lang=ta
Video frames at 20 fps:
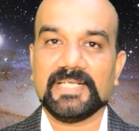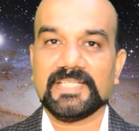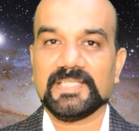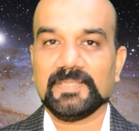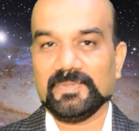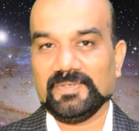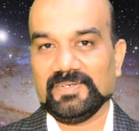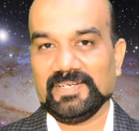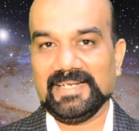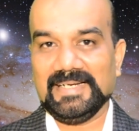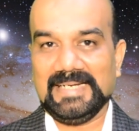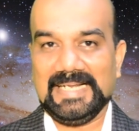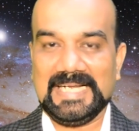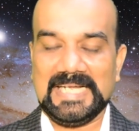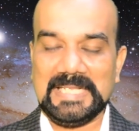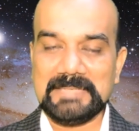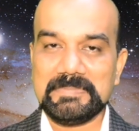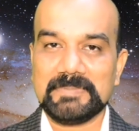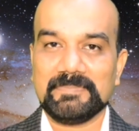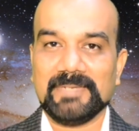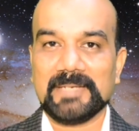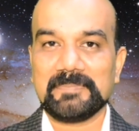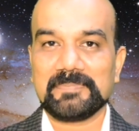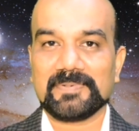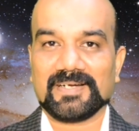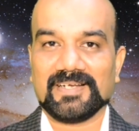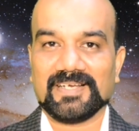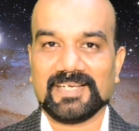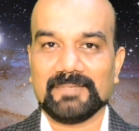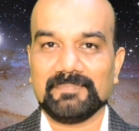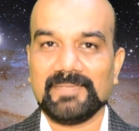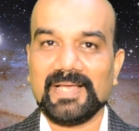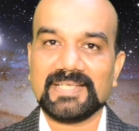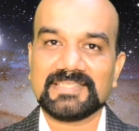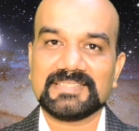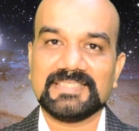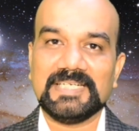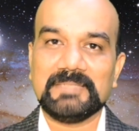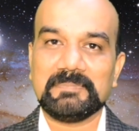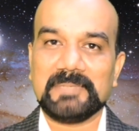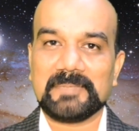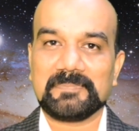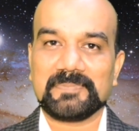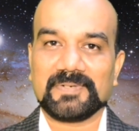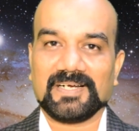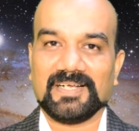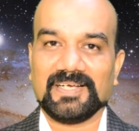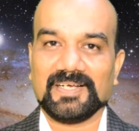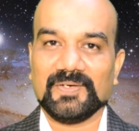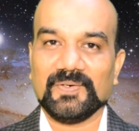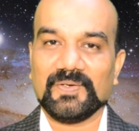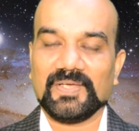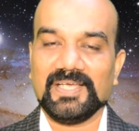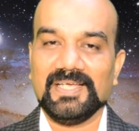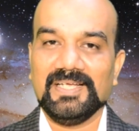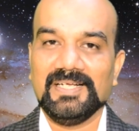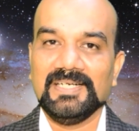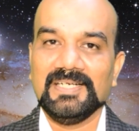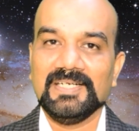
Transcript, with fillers: பயந்துவாங்க நிறைய பேர் பயப்படுறாங்க மேக்ஸ்னாலே பயப்படுறாங்க ஓகே